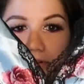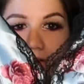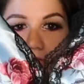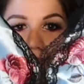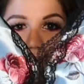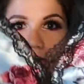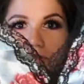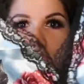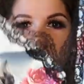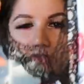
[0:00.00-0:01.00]
La couleur
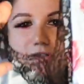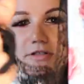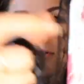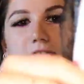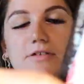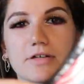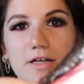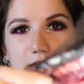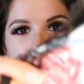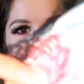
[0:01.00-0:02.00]
et tout en plus.
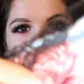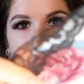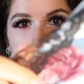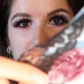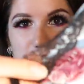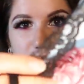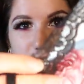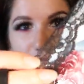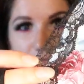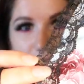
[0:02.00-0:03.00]
Regardez les petits détails et tout
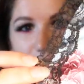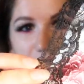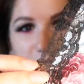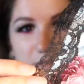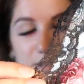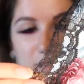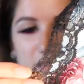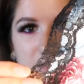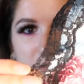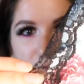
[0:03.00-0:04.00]
avec la dentelle.
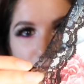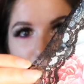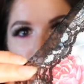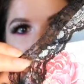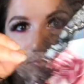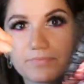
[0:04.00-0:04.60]
C'est trop beau.